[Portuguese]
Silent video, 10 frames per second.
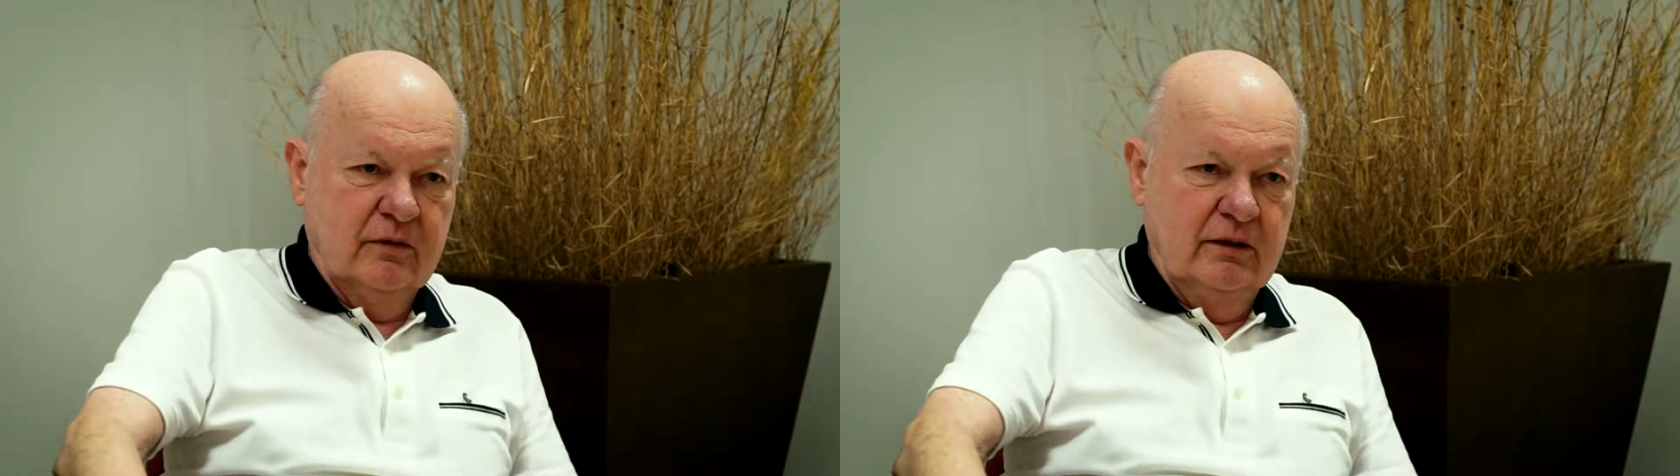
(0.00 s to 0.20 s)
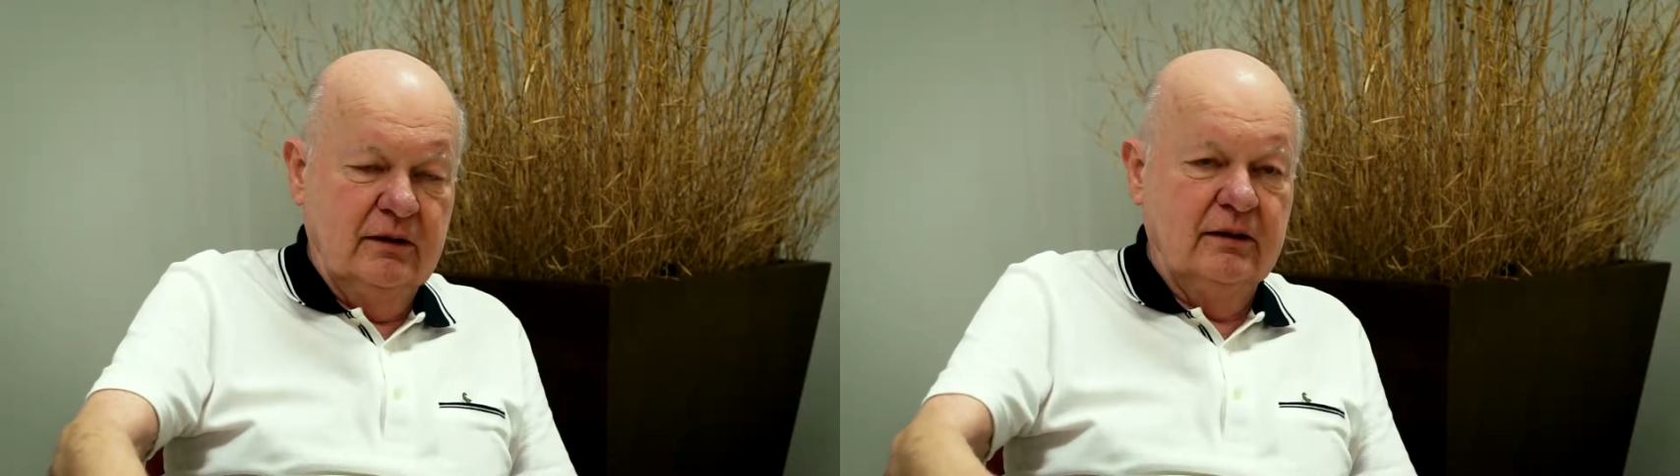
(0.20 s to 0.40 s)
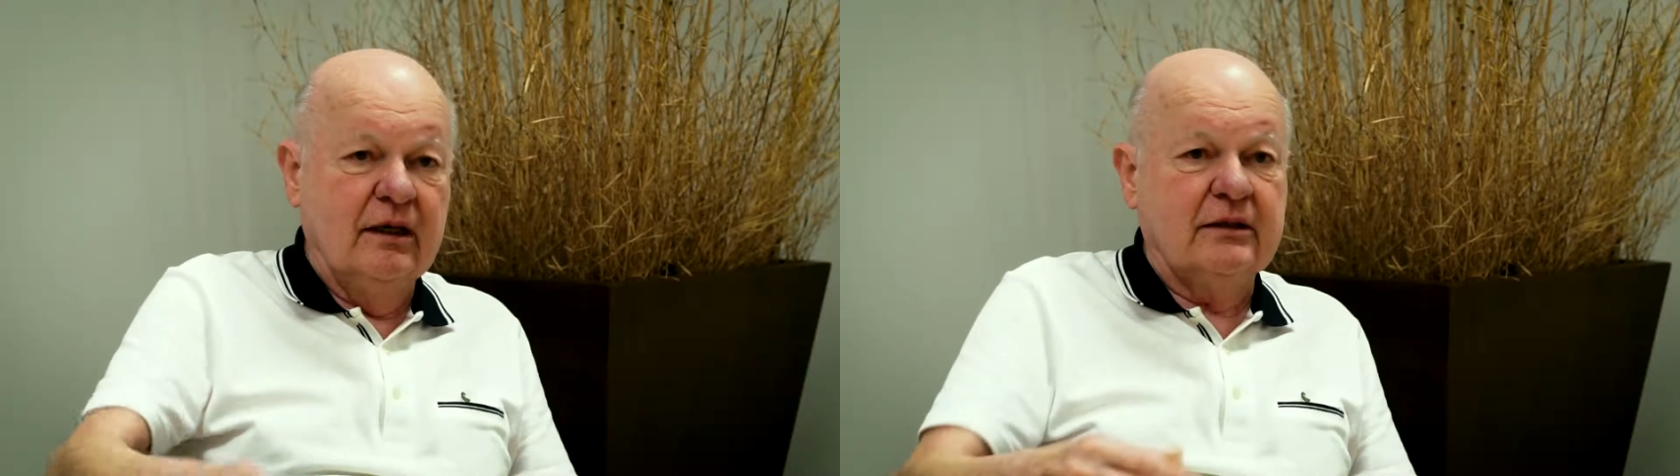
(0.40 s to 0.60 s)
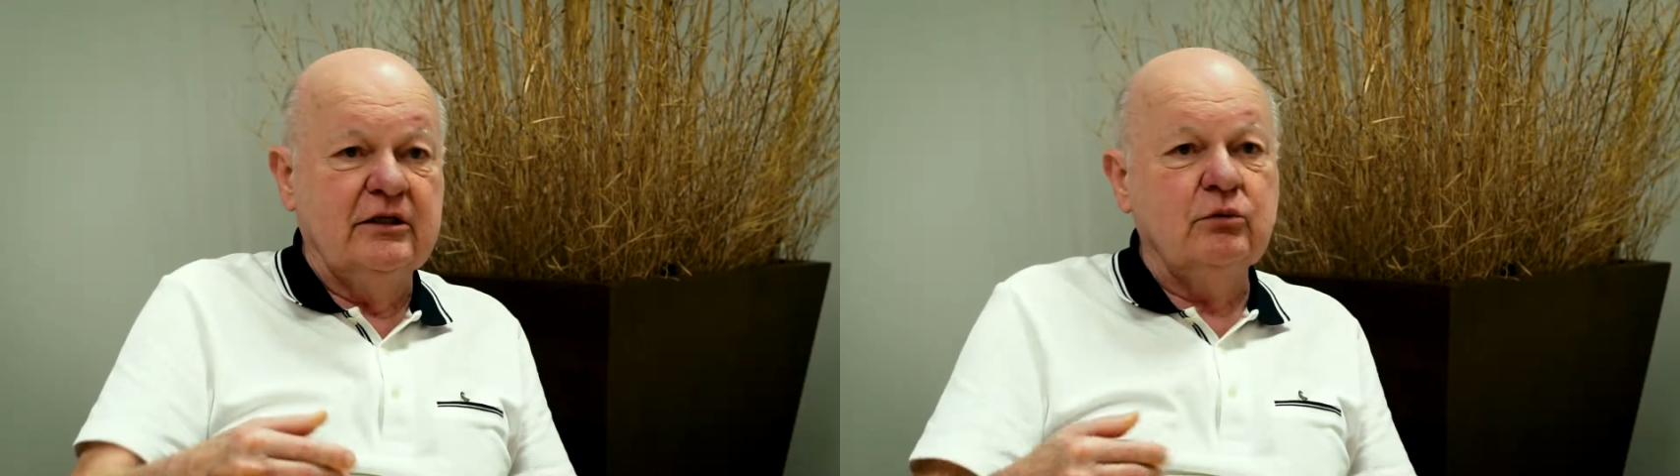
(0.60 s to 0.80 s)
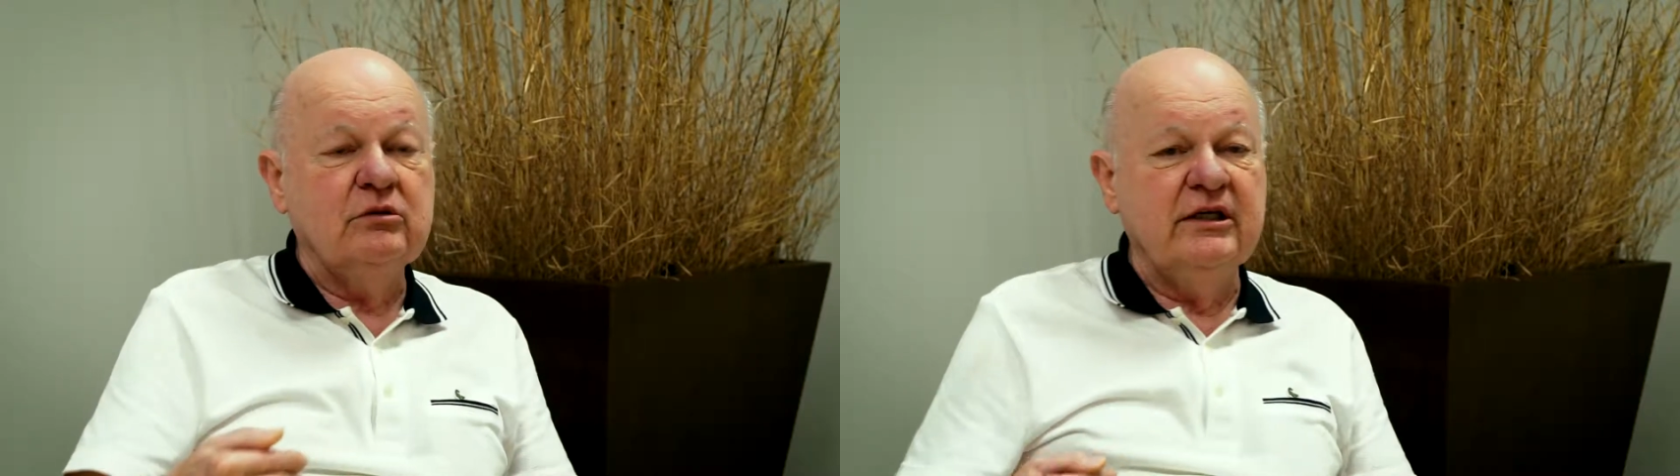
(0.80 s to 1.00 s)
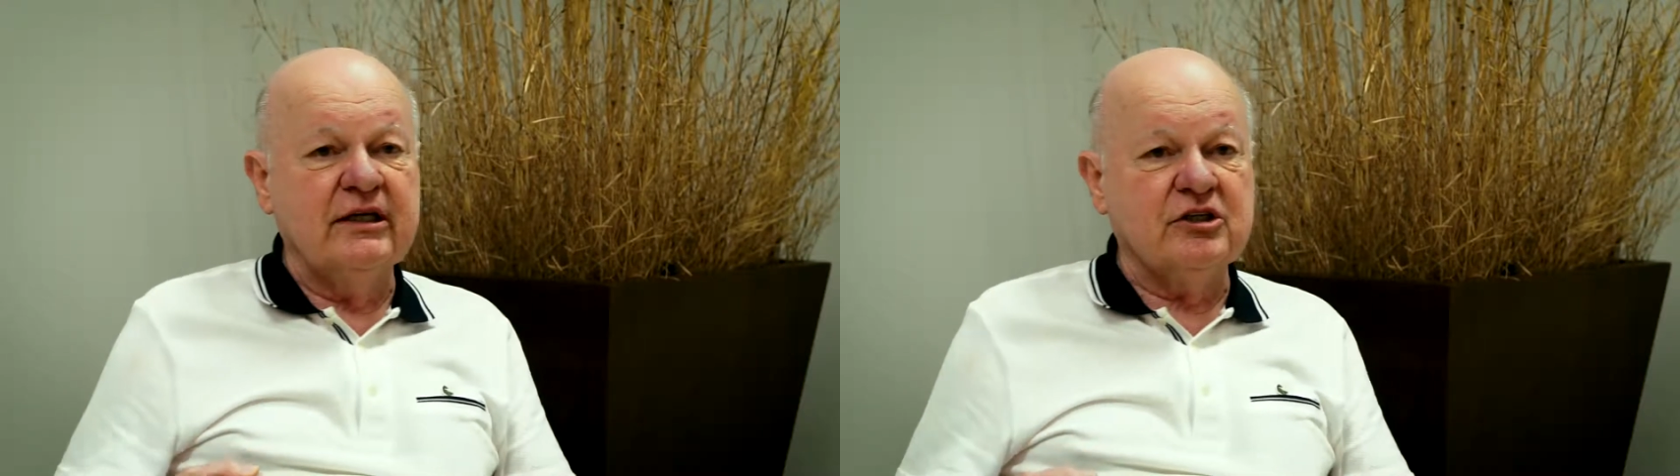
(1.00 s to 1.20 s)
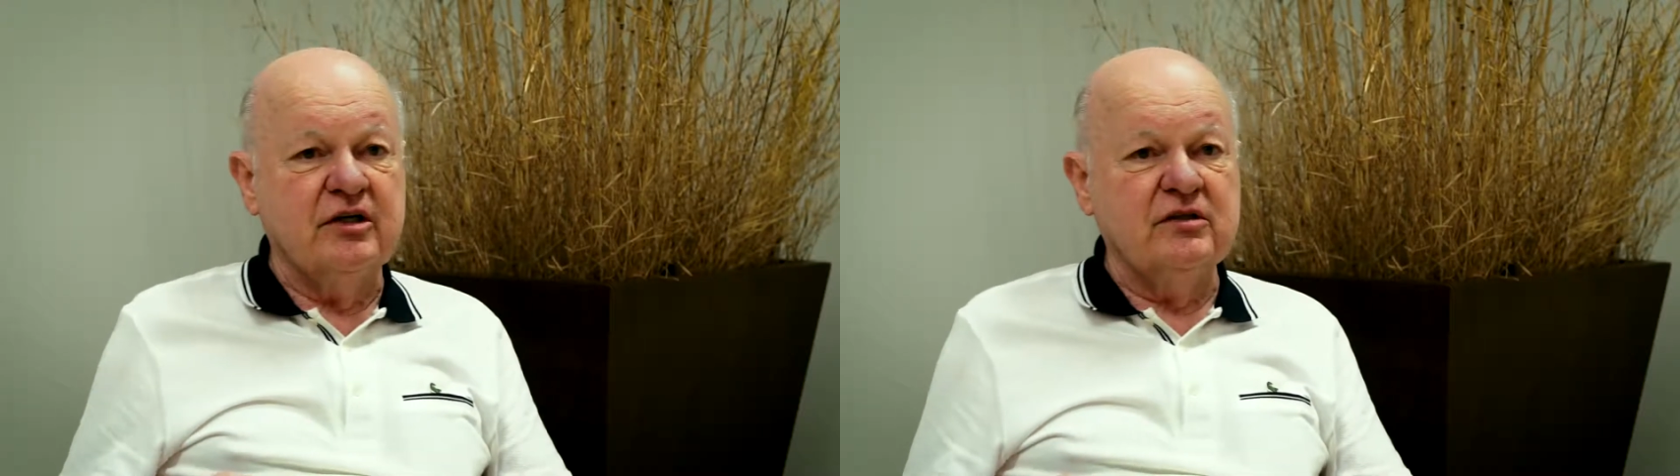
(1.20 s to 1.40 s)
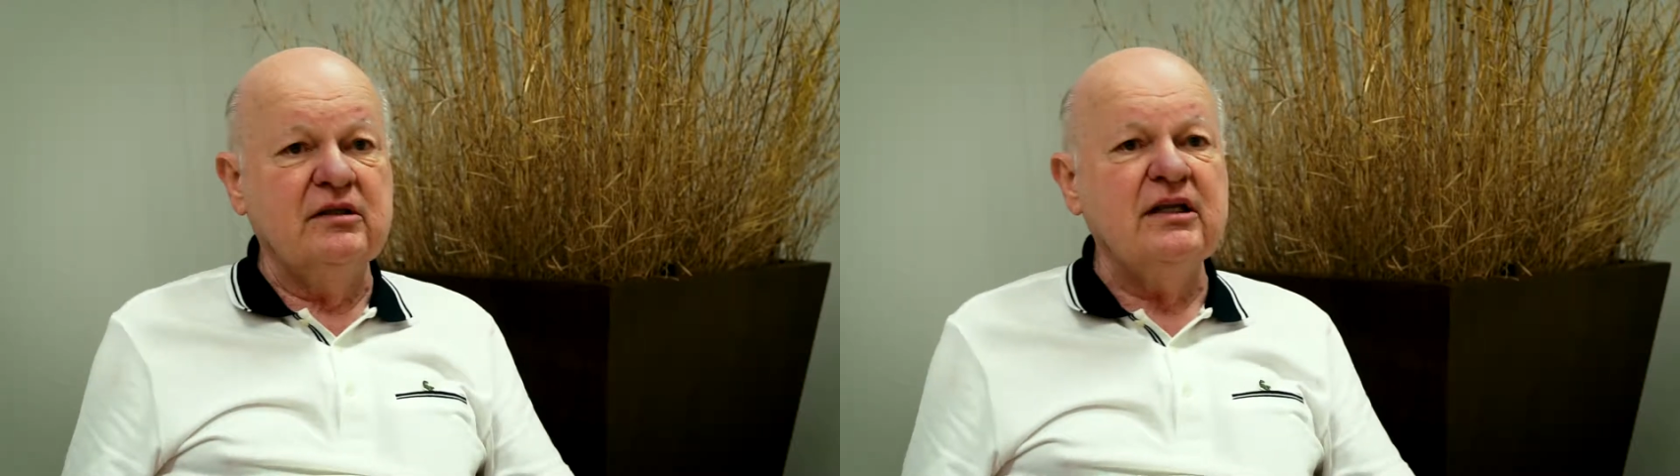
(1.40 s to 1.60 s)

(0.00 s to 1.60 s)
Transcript: E aqui não tinha chance